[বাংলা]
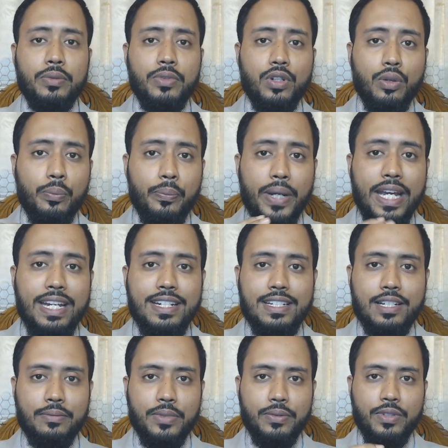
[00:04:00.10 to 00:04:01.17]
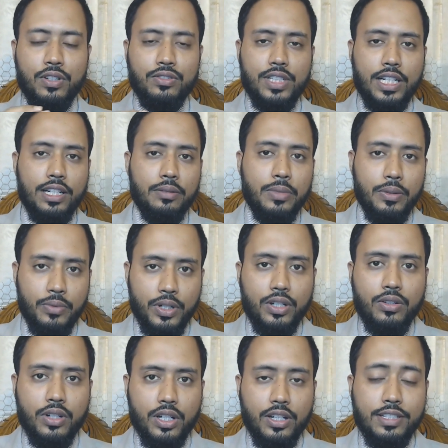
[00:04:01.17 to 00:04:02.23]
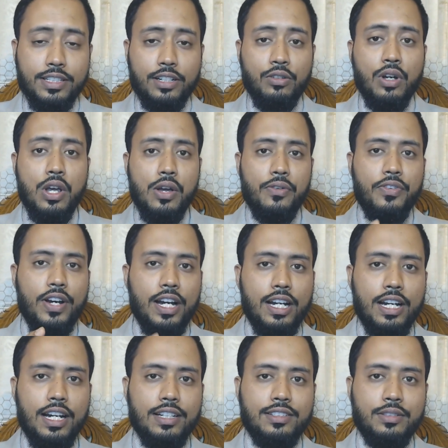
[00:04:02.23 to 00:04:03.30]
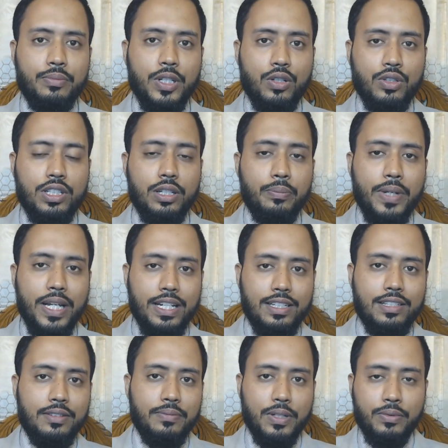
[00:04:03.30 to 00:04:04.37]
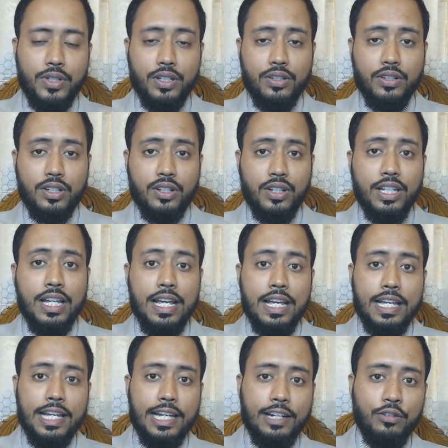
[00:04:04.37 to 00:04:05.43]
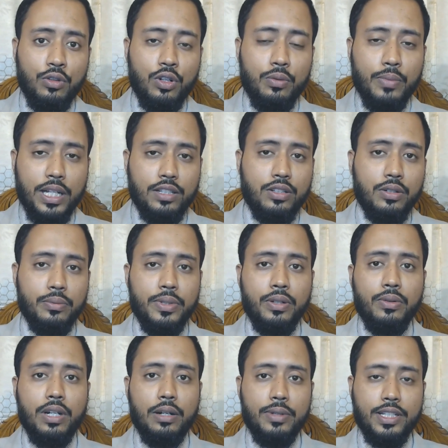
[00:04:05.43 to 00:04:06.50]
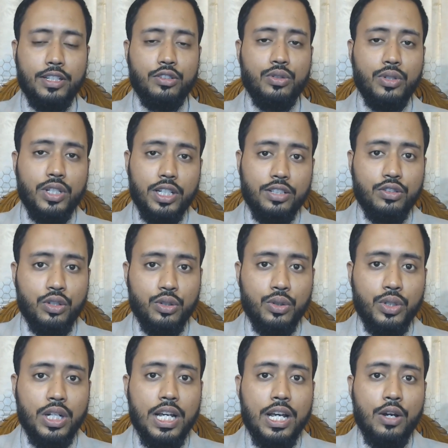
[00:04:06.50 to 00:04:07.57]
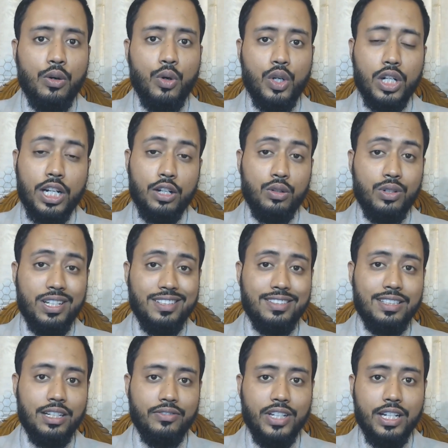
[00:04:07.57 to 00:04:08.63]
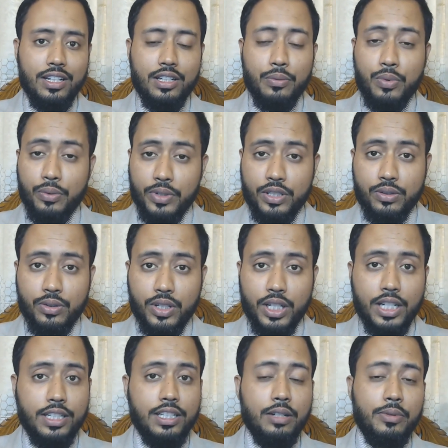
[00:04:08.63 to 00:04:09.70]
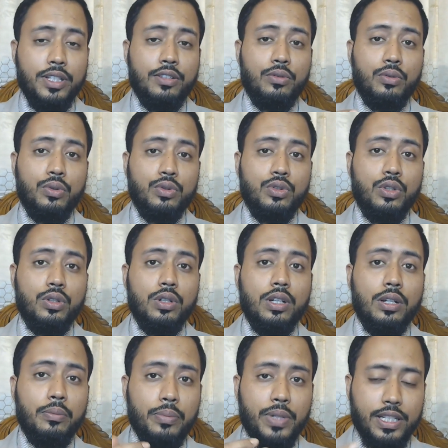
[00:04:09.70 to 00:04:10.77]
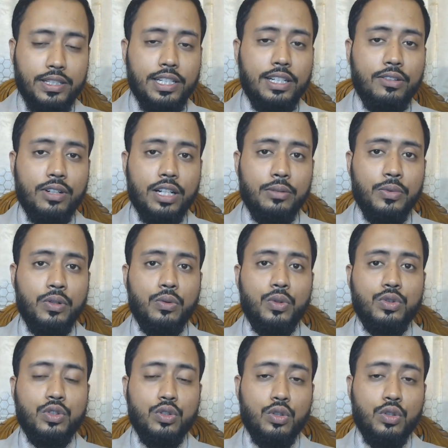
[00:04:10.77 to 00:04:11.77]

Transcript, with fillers: বিভিন্ন পেইন্ট বিভিন্ন জায়গায় ব্যবহার করা হয় যেন ফাঙ্গাস বিরোধী পেইন্ট ব্যবহার করা হয় এগুলোর মাধ্যমেও আমাদের শরীরে যখন অর্গানোটিন্স কেমিক্যালটি প্রবেশ করে এটি আমাদের ওজন বৃদ্ধি করে এবং ওজন